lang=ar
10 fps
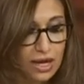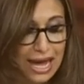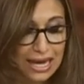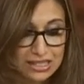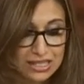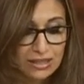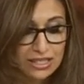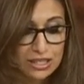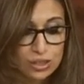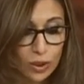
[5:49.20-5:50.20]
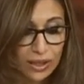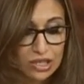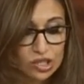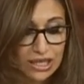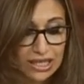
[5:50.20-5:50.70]
الأزمات التي
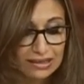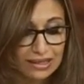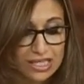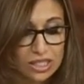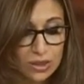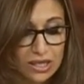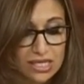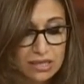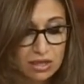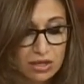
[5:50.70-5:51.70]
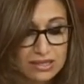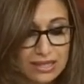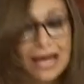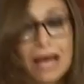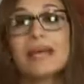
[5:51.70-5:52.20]
تعانيها شركات الغزل والنسيج من نقص
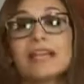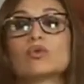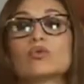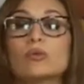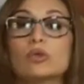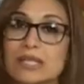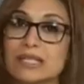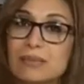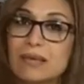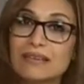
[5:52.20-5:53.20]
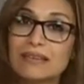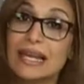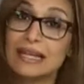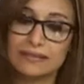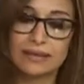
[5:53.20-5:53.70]
الخامات ومستلزمات
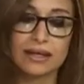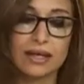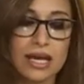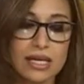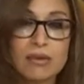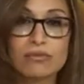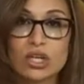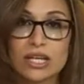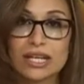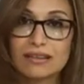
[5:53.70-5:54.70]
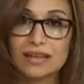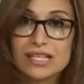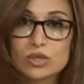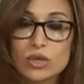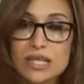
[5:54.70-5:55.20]
الإنتاج يبقى في شركات
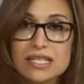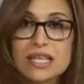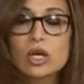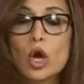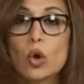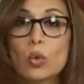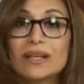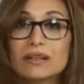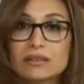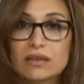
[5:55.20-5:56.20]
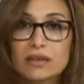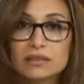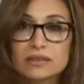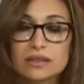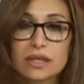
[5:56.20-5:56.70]
الغزل والنسيج
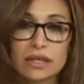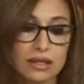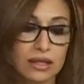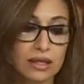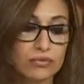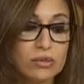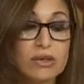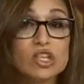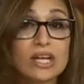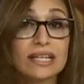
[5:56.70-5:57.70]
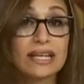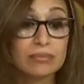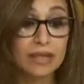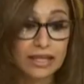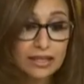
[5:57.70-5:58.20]
والقطارات آه، في مشاكل
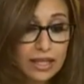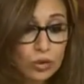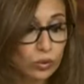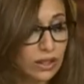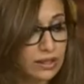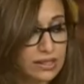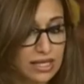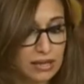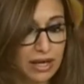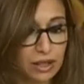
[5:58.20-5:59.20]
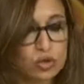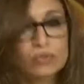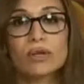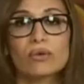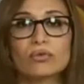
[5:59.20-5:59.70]
جامده جدا وزي ما احنا
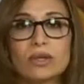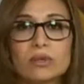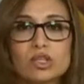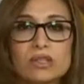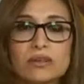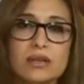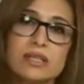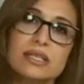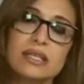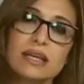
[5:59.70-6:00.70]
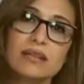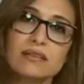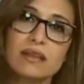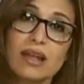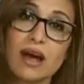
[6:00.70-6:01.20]
شفنا في المانشيت الرئيسي
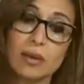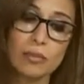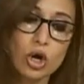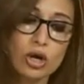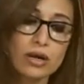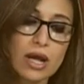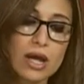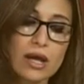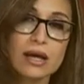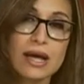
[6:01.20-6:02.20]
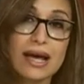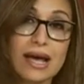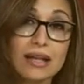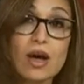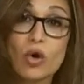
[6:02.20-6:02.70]
لجريده الاخبار
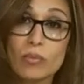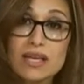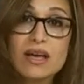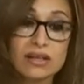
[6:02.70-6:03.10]
آه، القوميه